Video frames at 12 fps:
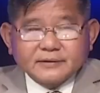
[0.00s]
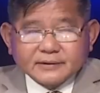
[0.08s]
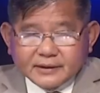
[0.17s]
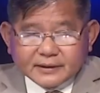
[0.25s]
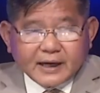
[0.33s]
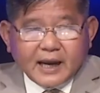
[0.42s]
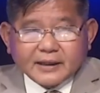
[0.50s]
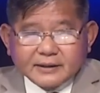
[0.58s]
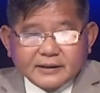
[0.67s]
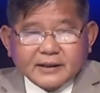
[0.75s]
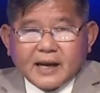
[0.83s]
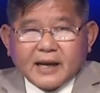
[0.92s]
đưa ra
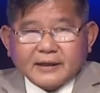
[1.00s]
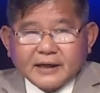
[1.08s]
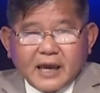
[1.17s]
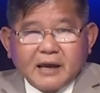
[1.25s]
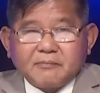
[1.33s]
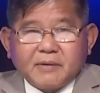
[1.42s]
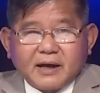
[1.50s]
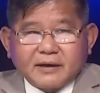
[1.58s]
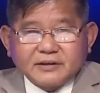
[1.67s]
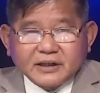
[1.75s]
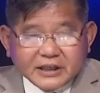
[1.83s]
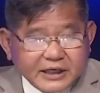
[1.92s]
đưa ra để
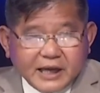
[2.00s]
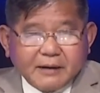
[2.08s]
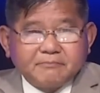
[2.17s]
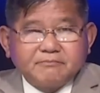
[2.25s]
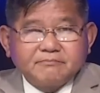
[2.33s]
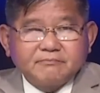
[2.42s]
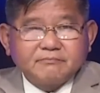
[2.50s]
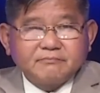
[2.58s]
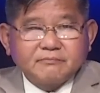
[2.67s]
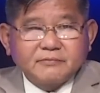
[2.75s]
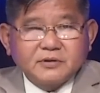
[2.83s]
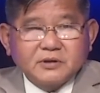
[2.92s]
mà ghi điểm
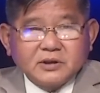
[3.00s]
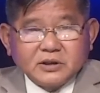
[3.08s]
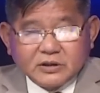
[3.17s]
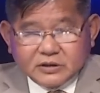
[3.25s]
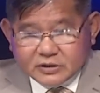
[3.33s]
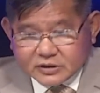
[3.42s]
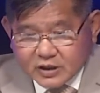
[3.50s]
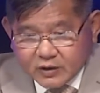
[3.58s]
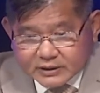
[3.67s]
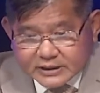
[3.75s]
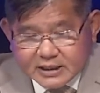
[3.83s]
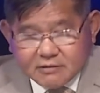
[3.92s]

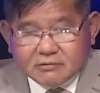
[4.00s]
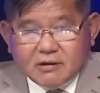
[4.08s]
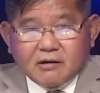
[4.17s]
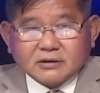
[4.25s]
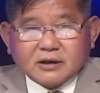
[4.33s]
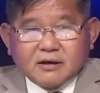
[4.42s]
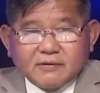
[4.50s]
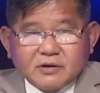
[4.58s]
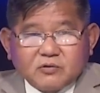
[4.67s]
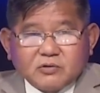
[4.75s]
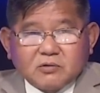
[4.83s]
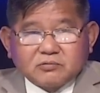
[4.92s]
rồi sau đó tôi nói ví
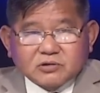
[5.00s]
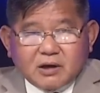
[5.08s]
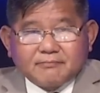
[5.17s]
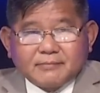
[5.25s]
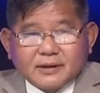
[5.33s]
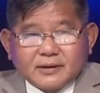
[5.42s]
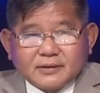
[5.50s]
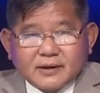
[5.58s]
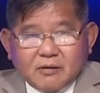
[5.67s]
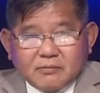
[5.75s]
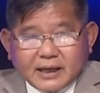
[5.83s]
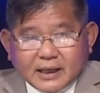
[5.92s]
dụ như ông Trump á
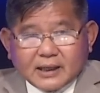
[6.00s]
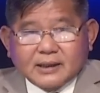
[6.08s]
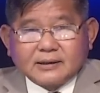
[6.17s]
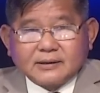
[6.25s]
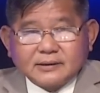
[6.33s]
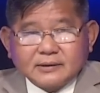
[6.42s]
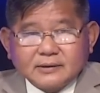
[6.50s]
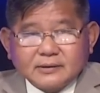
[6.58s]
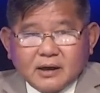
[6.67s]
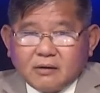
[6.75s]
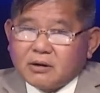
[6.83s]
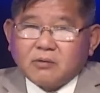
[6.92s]
ông mà đắc cử
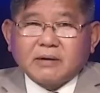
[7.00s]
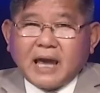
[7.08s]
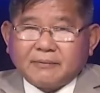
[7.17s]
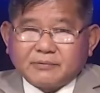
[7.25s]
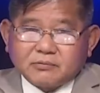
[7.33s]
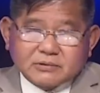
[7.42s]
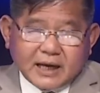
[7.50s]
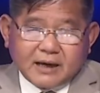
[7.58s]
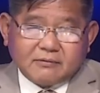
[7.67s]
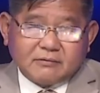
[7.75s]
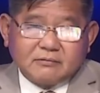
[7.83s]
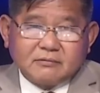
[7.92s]
ông không làm thì không
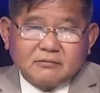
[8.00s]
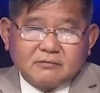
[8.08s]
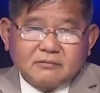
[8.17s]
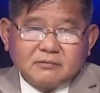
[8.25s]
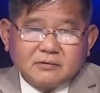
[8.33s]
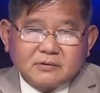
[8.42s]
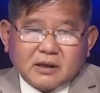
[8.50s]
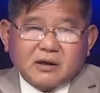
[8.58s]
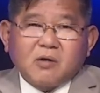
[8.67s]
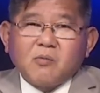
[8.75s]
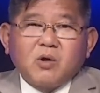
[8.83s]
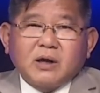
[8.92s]
sao tại
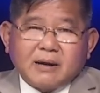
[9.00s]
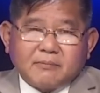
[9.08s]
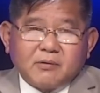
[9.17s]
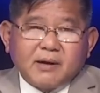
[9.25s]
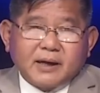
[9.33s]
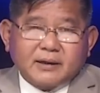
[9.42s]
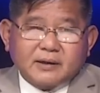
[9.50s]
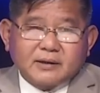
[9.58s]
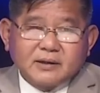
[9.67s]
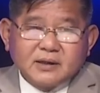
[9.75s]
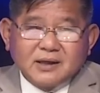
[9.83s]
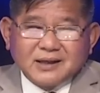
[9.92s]
có 4 năm ông hết rồi
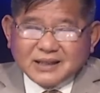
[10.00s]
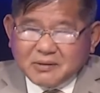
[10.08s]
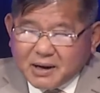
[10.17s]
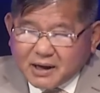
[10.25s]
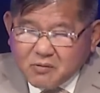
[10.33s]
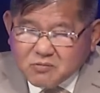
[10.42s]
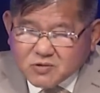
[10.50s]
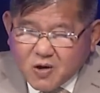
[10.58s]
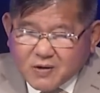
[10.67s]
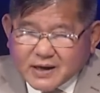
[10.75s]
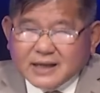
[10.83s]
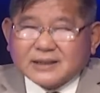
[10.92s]
nhưng mà nếu ông
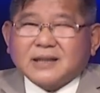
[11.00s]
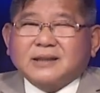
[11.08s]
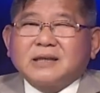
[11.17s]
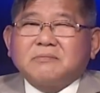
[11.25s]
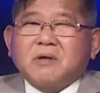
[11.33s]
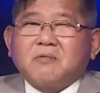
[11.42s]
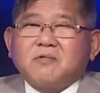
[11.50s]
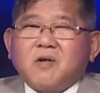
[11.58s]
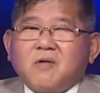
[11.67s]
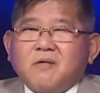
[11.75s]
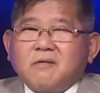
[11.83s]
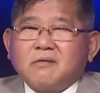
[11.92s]
Ron DeSantis mà ông
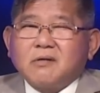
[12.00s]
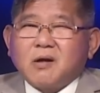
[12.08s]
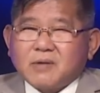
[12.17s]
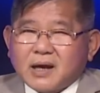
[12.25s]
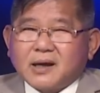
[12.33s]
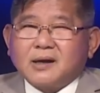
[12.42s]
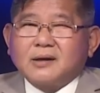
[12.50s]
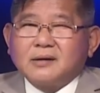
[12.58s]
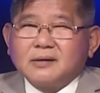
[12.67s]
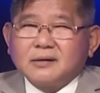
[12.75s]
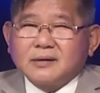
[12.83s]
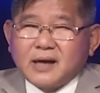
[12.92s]
vô ông đắc cử
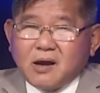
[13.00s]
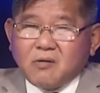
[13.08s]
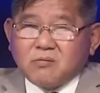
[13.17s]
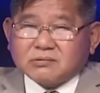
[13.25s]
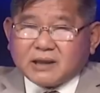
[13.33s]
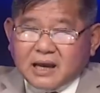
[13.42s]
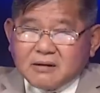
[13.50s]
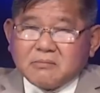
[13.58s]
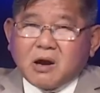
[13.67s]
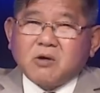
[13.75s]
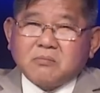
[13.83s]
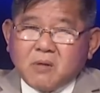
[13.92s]
nếu ông thắng
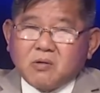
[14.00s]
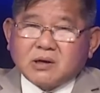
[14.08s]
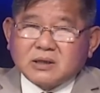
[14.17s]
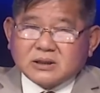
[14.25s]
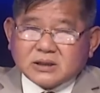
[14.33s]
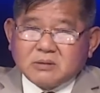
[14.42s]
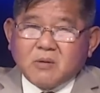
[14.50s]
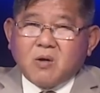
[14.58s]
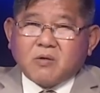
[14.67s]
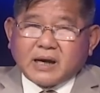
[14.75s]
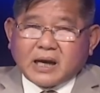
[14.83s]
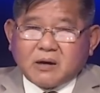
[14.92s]
cuộc bầu cử sơ
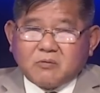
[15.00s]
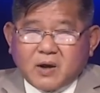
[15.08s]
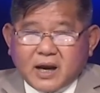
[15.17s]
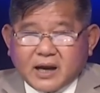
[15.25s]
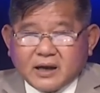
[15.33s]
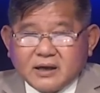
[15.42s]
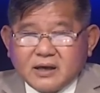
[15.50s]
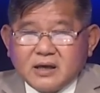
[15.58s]
bộ của đảng cộng hòa